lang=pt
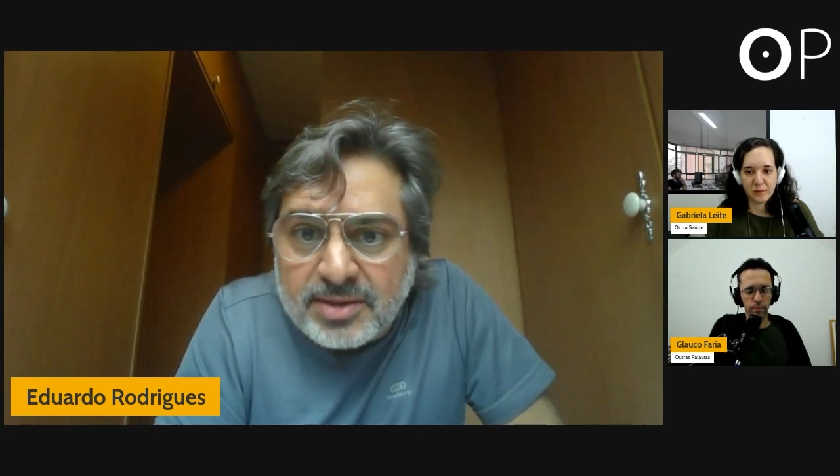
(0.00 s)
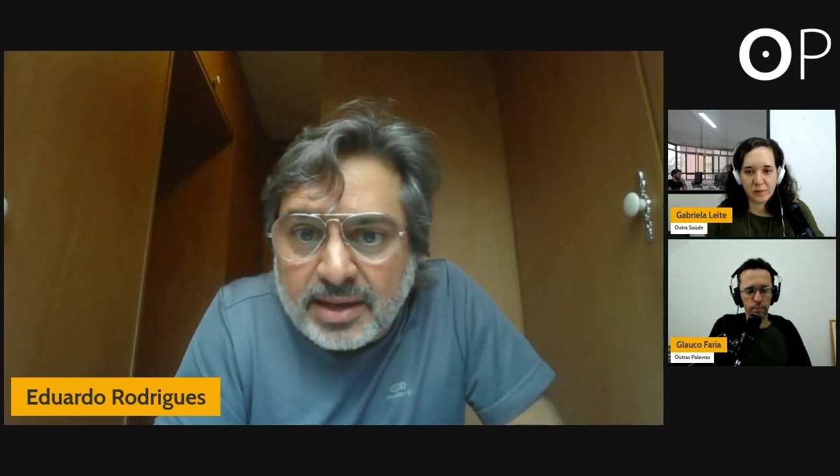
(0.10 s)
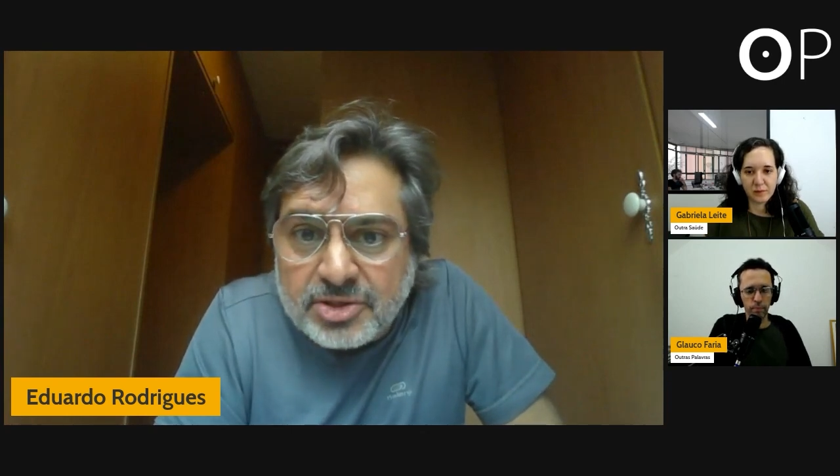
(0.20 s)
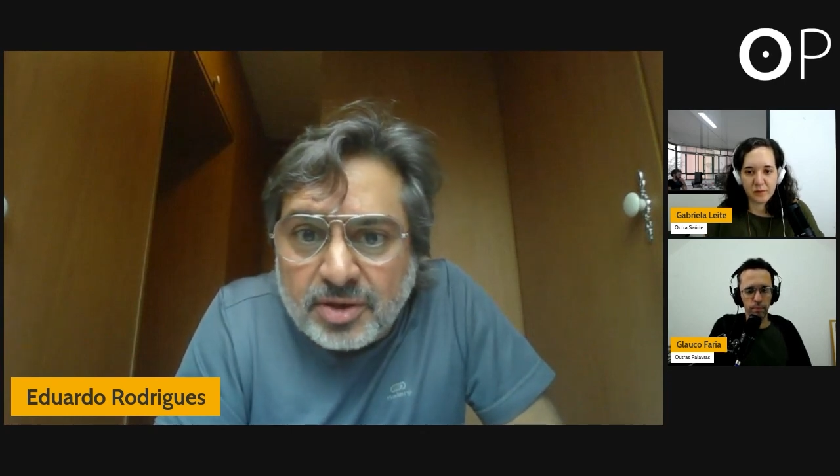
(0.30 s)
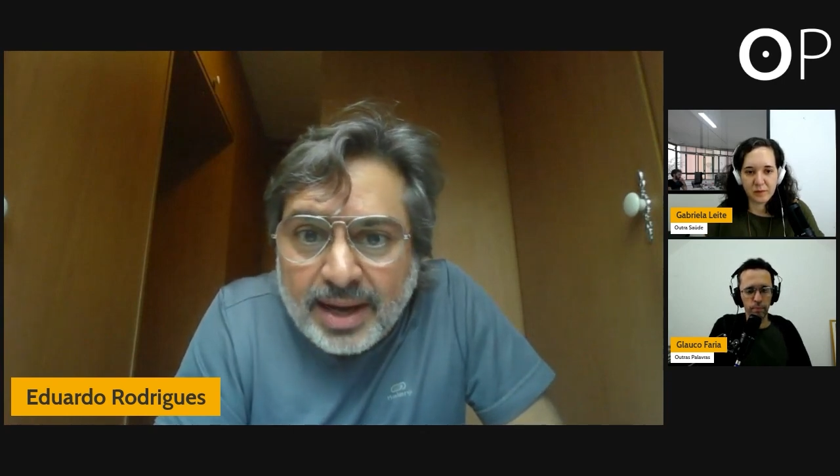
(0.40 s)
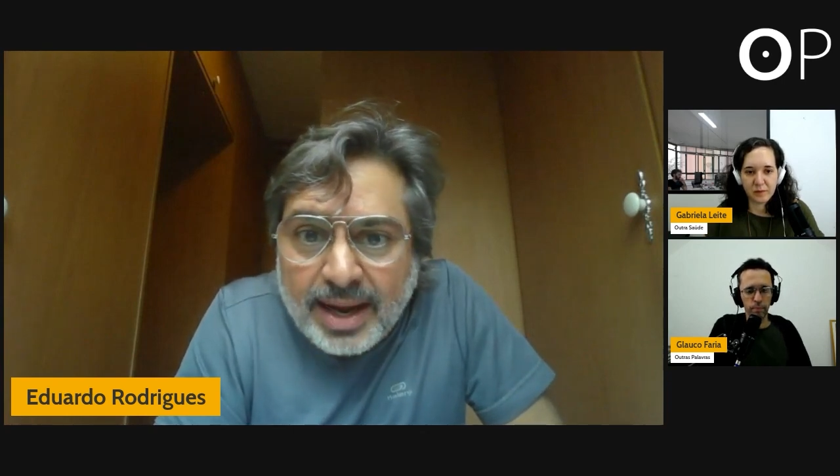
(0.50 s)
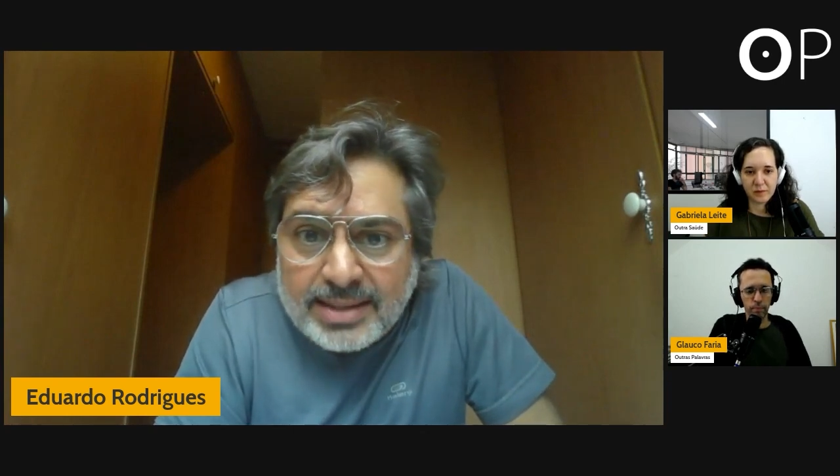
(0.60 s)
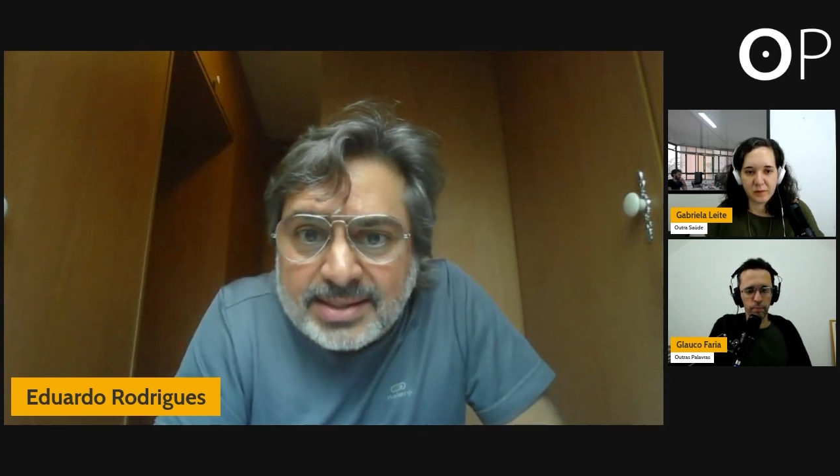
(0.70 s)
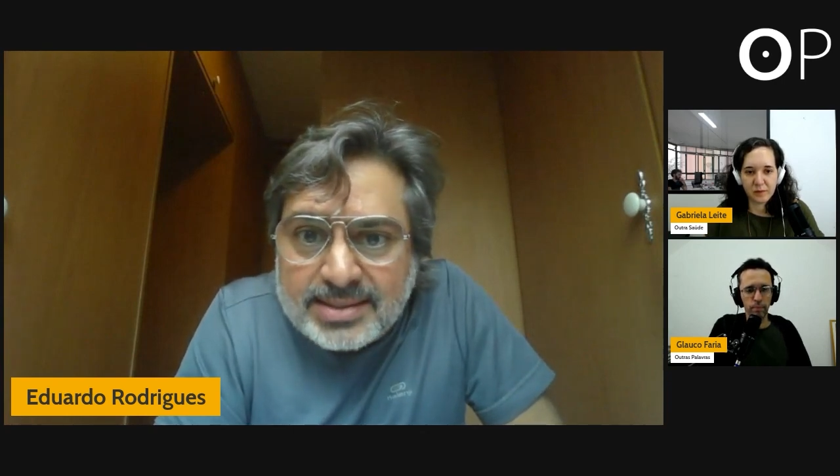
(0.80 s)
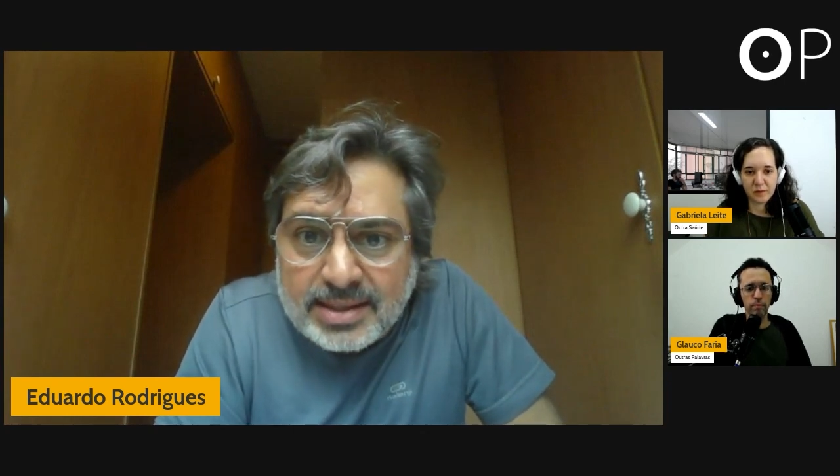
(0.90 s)

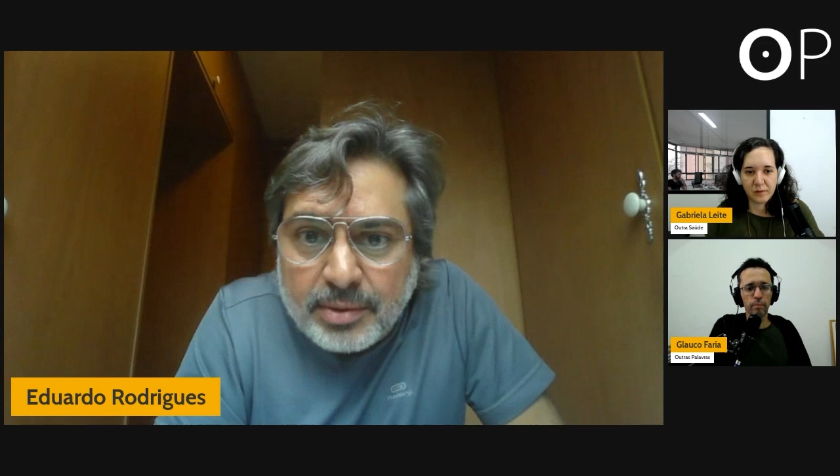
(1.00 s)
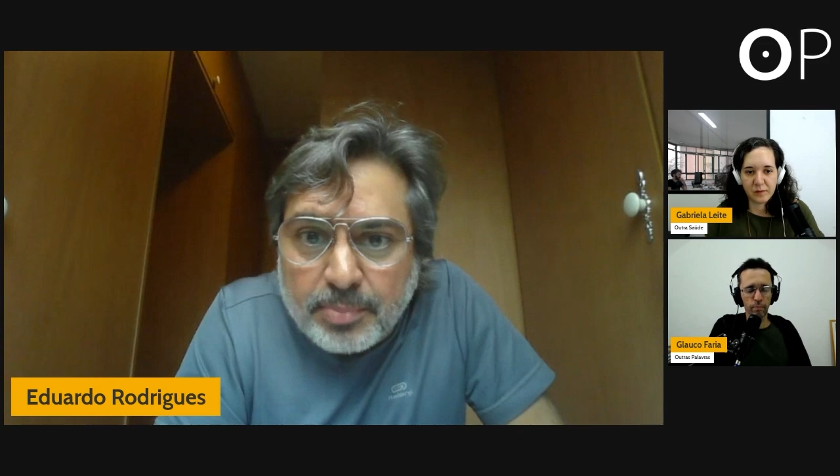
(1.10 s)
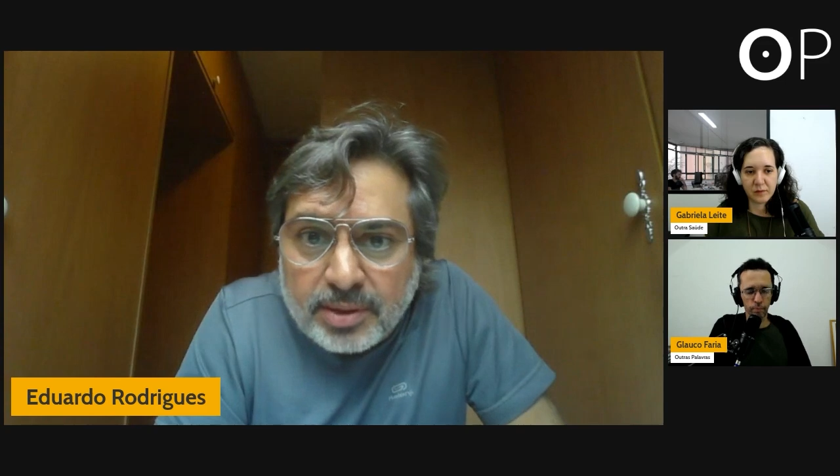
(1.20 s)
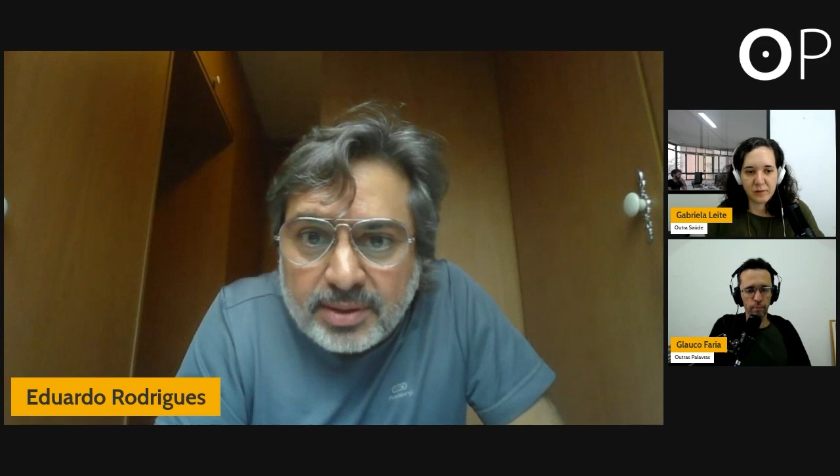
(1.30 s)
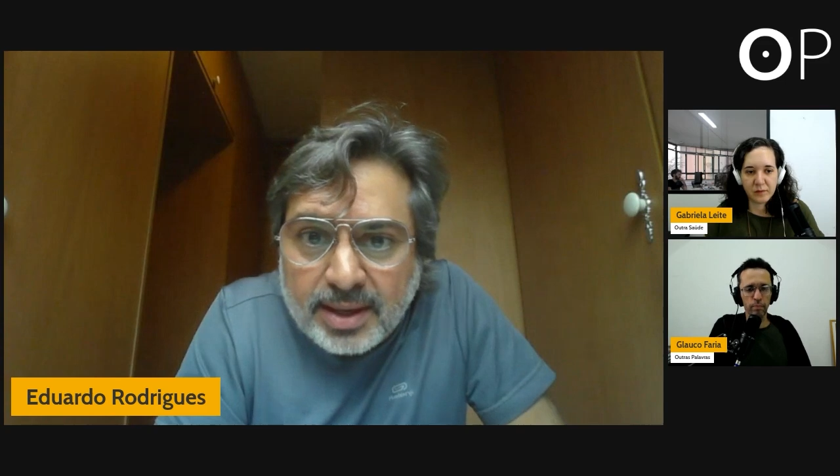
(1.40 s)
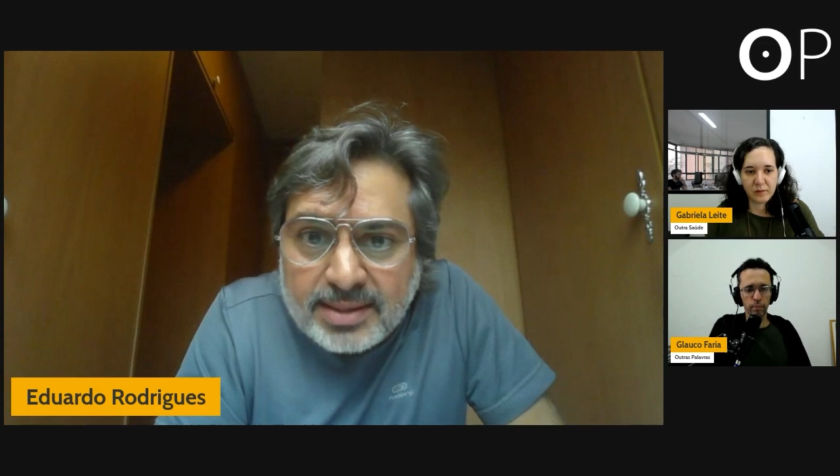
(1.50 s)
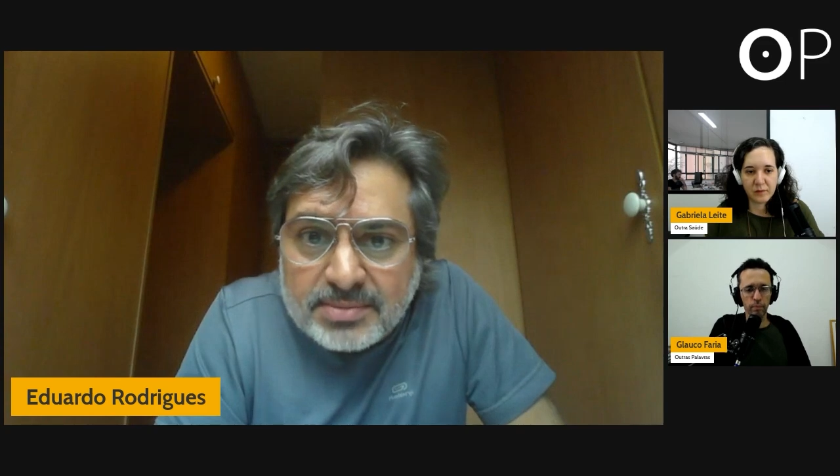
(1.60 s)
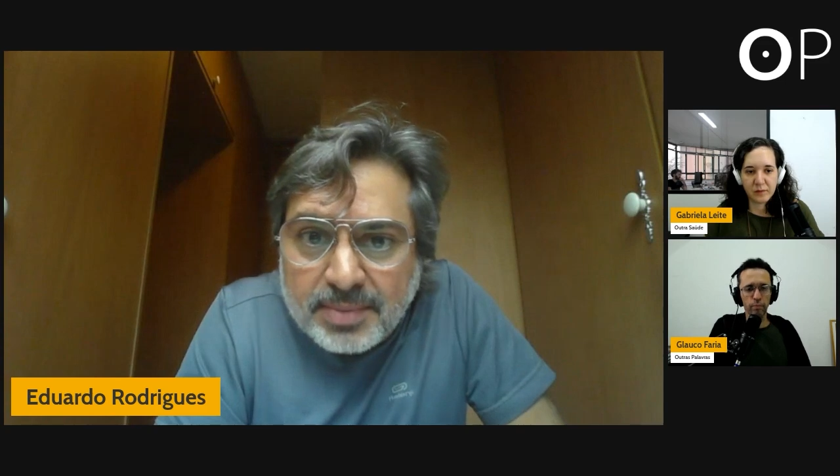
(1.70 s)
tradicionais que são importantes,